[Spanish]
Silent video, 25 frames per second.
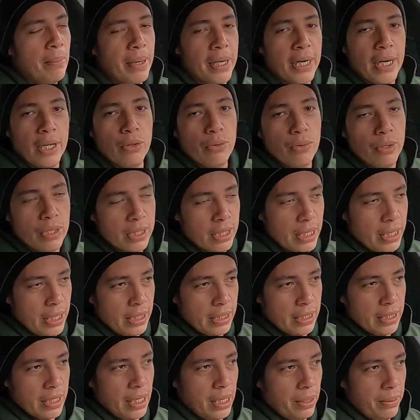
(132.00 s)
para no
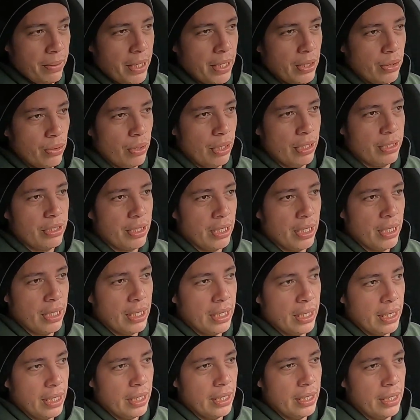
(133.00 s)
estar escribiendo el
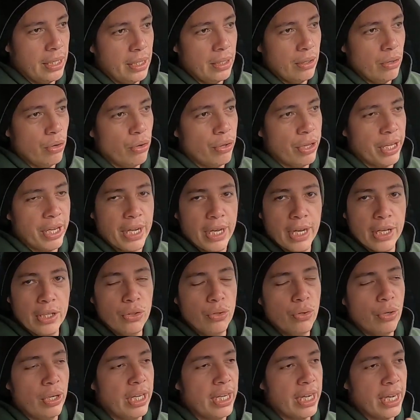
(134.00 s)
cheque y, o
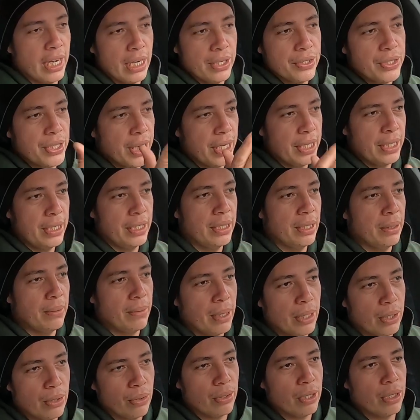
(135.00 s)
dejando el cash ahí
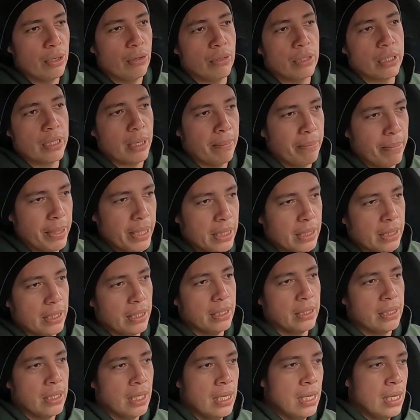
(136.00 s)
debajo de los
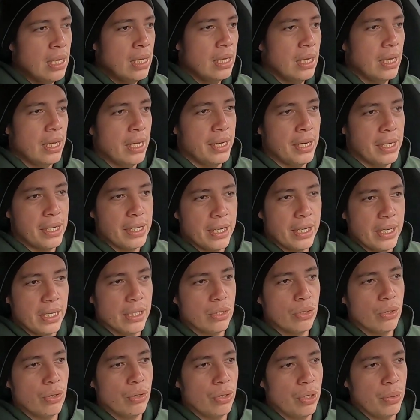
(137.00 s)
tapetes en
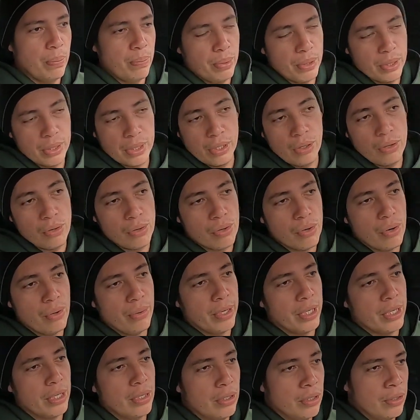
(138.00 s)
riesgo y pues se lo
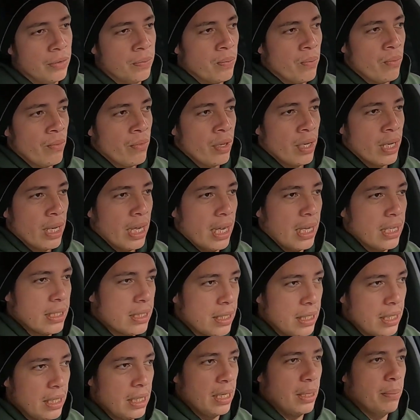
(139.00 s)
roben, ¿no?
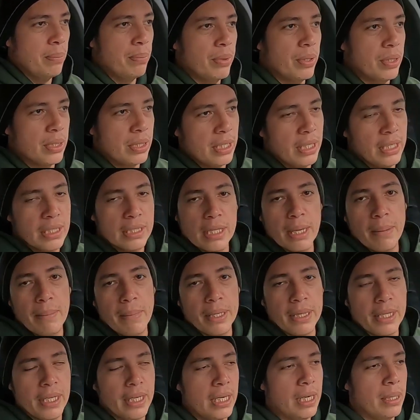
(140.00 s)
Así que pues de esta
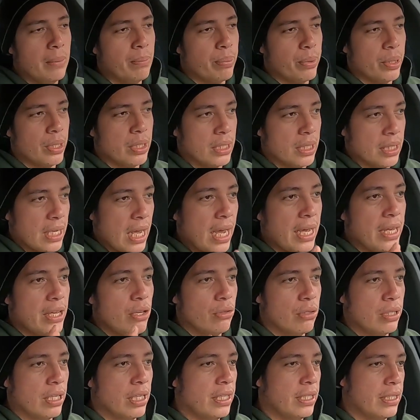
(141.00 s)
manera pues a
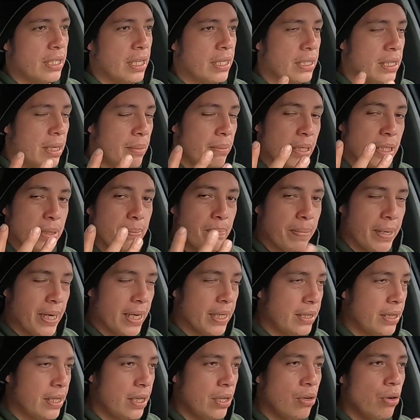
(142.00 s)
ellos se les hace más
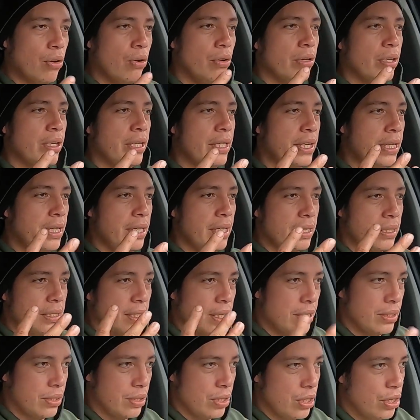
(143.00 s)
práctico y
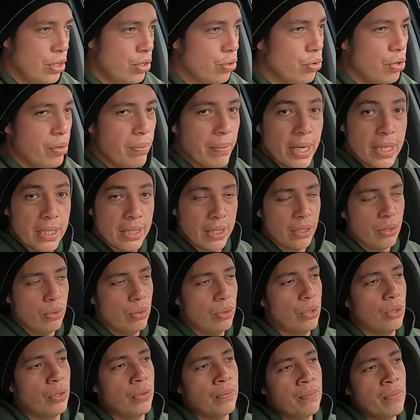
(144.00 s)
sencillo y más
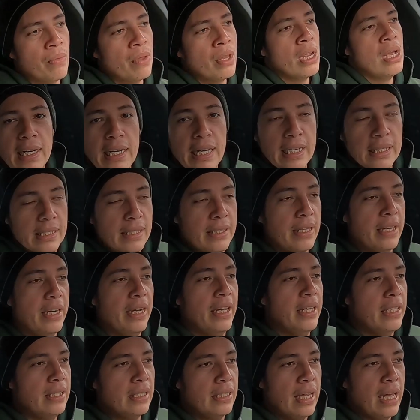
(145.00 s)
seguro. Las
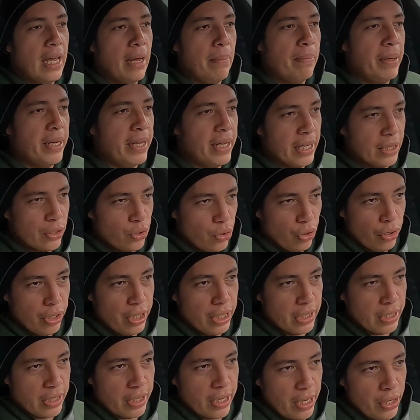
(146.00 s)
tres
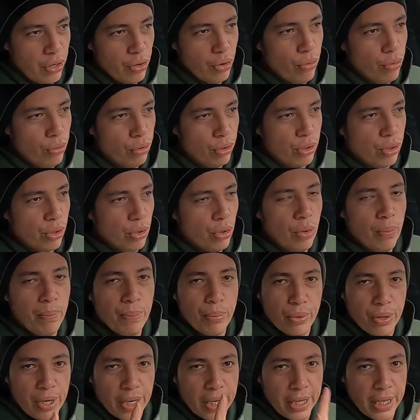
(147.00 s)
aplicaciones que yo uso,
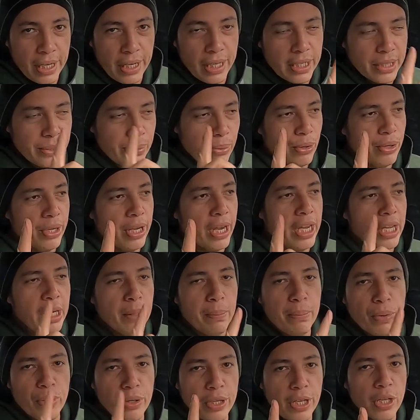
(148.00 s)
por aquí les voy a
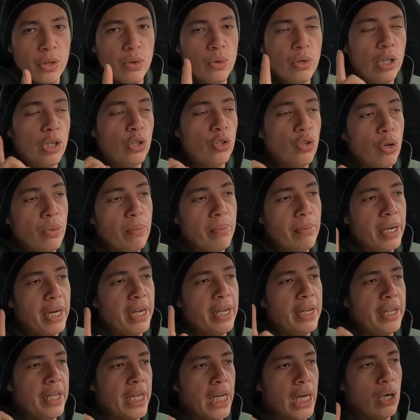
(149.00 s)
ir poniendo el
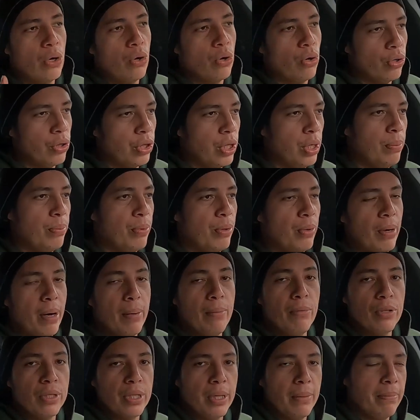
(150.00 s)
nombre y el logotipo.
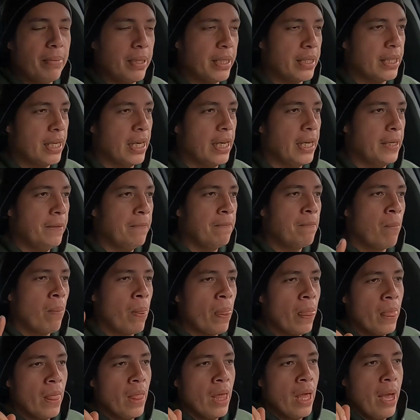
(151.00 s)
Vamos a empezar
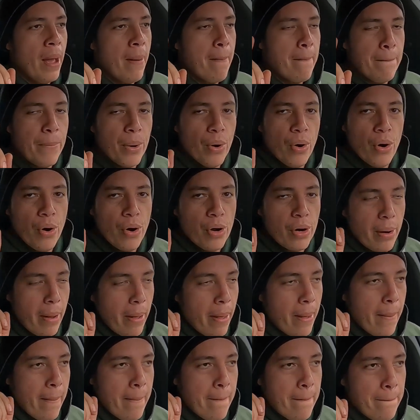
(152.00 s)

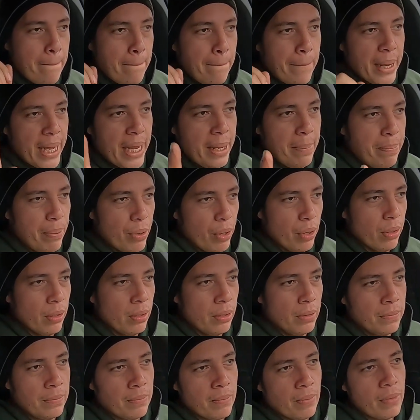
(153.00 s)
por
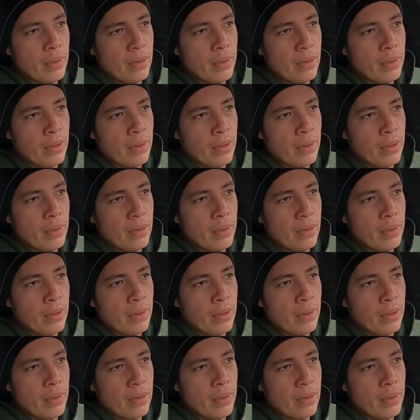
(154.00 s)
PayPal.